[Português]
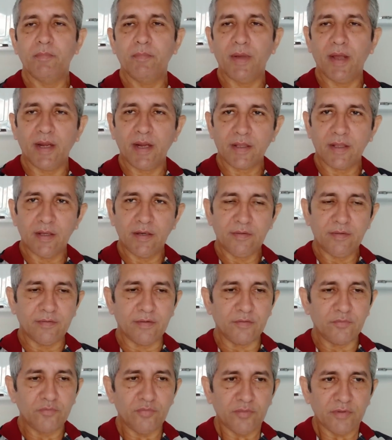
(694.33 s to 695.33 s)
para aquele
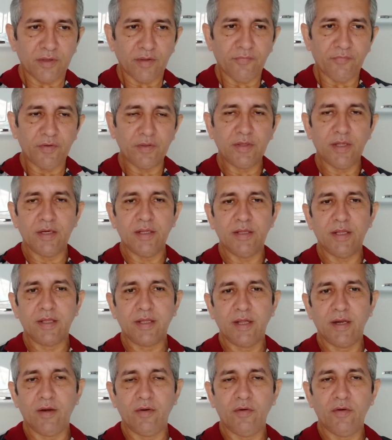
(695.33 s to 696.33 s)
santo. Tudo que é feito ali
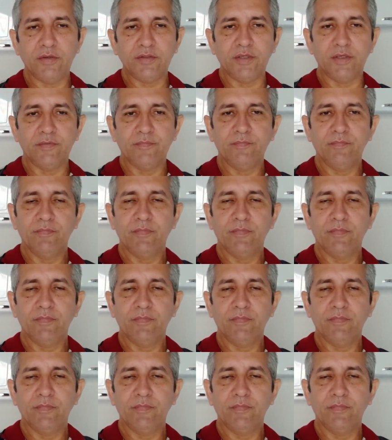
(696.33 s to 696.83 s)
naquela loja,